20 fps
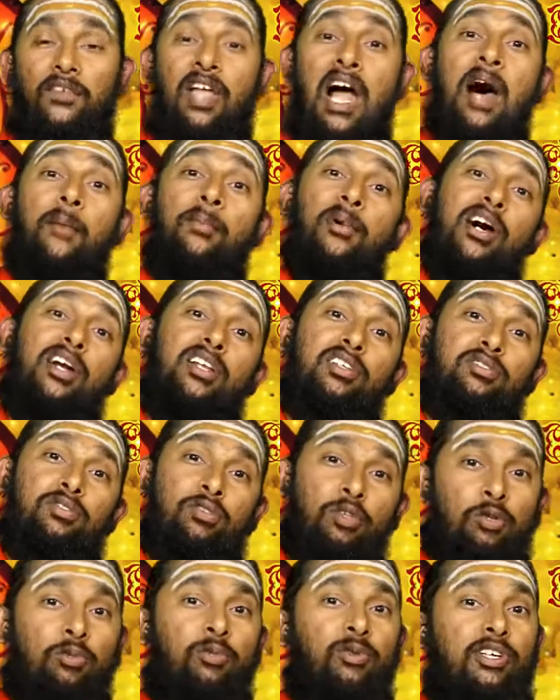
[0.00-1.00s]

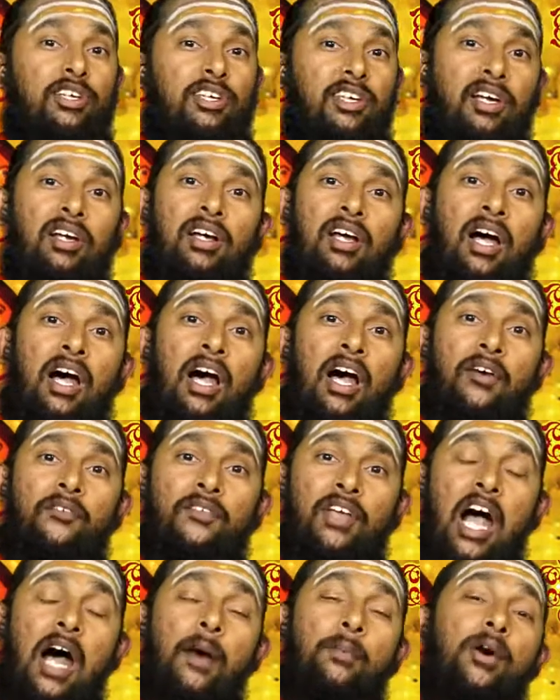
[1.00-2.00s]
వ్యాపారస్తులు ముఖ్యంగా
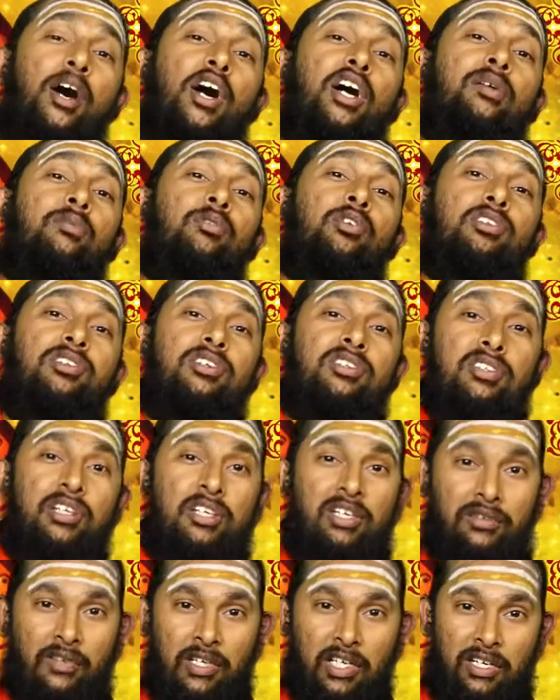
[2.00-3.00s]
వ్యాపారమును
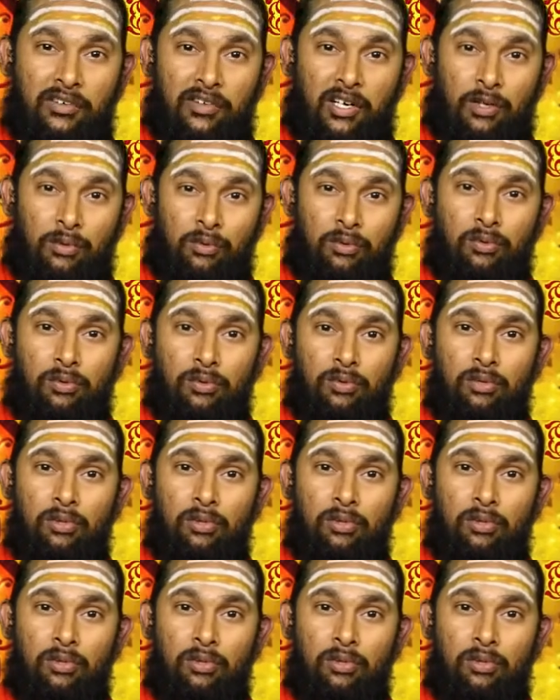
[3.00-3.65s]
చేసేటువంటి వారు